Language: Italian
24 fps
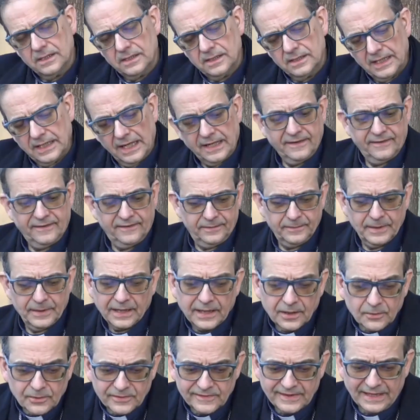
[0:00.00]
Carissimi,
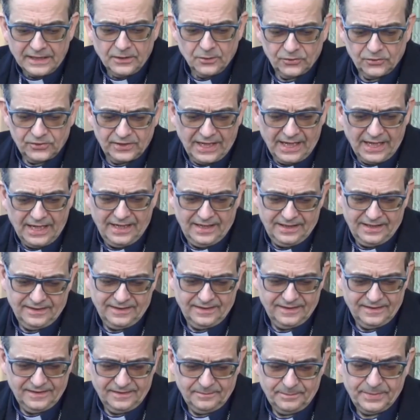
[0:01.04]
anche quest'anno sta
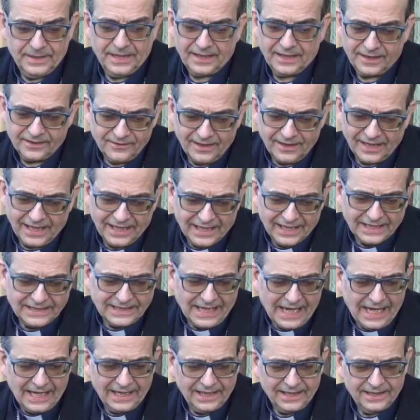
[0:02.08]
per arrivare il
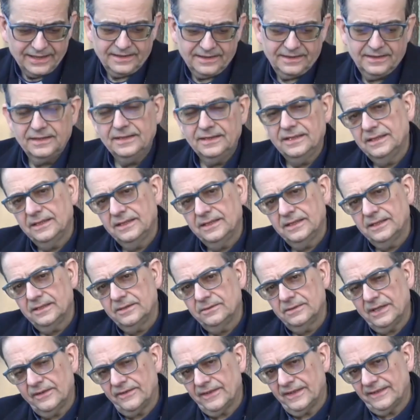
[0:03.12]
Natale,
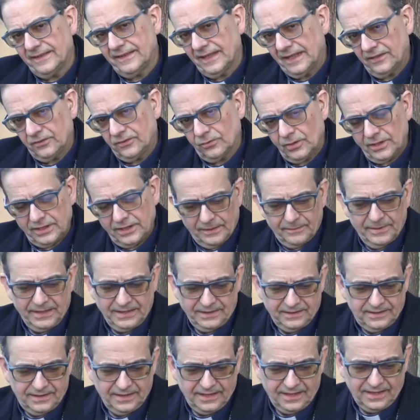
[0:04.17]
una festa che
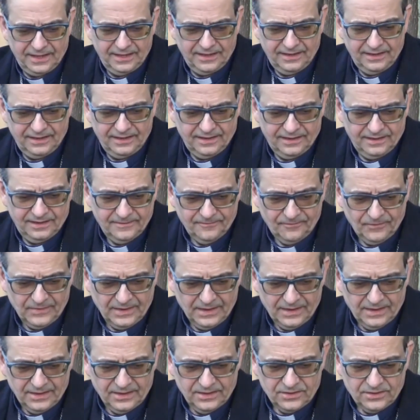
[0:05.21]
solitamente eh,
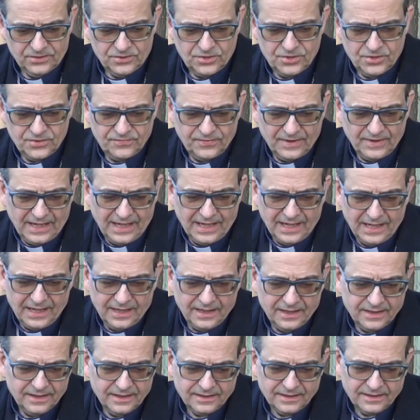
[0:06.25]
ci fa
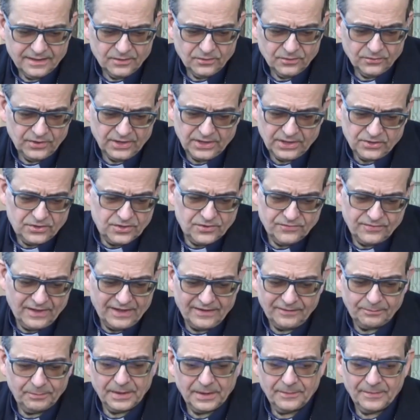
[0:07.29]
così, ci fa
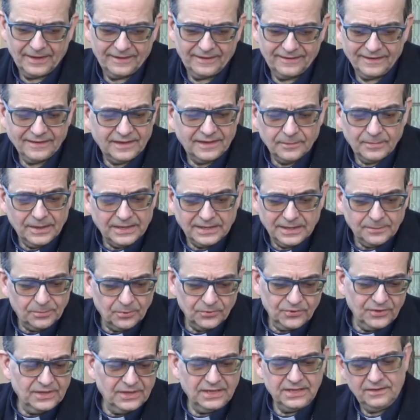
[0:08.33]
esprimere sentimenti
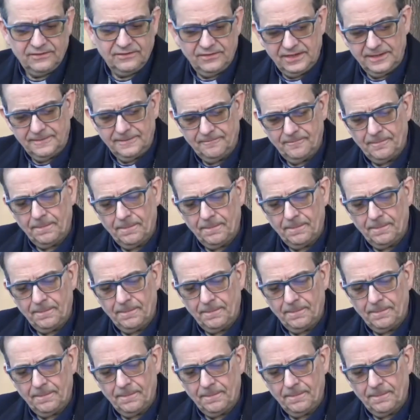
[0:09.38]
positivi,